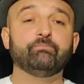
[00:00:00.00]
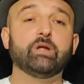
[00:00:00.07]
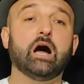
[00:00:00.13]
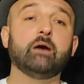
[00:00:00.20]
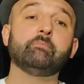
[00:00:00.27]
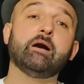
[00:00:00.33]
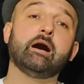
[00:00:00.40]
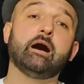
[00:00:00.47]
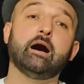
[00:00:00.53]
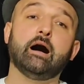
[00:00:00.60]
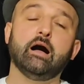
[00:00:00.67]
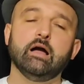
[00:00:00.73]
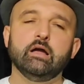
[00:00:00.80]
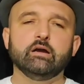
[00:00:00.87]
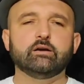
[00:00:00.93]

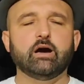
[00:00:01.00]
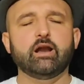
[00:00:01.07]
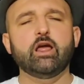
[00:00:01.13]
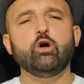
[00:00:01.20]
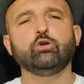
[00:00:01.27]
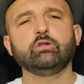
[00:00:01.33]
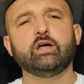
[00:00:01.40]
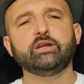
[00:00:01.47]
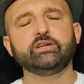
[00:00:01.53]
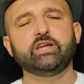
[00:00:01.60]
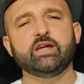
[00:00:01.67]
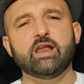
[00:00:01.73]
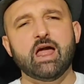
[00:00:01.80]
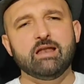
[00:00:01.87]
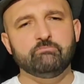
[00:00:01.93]
Ama Karayolları
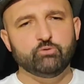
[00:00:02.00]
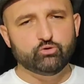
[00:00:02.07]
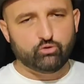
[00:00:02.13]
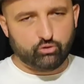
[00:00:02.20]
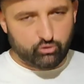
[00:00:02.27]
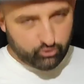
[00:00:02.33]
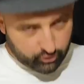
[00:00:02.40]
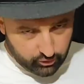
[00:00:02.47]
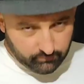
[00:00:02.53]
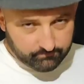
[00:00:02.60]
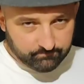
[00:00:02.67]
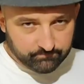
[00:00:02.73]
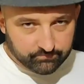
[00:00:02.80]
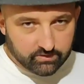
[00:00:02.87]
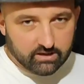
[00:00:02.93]
Genel Müdürlüğü
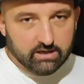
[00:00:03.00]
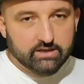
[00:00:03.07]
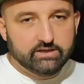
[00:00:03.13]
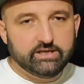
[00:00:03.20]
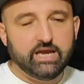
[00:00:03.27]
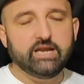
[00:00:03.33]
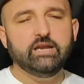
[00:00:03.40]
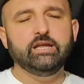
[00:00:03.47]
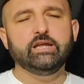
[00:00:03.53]
yeni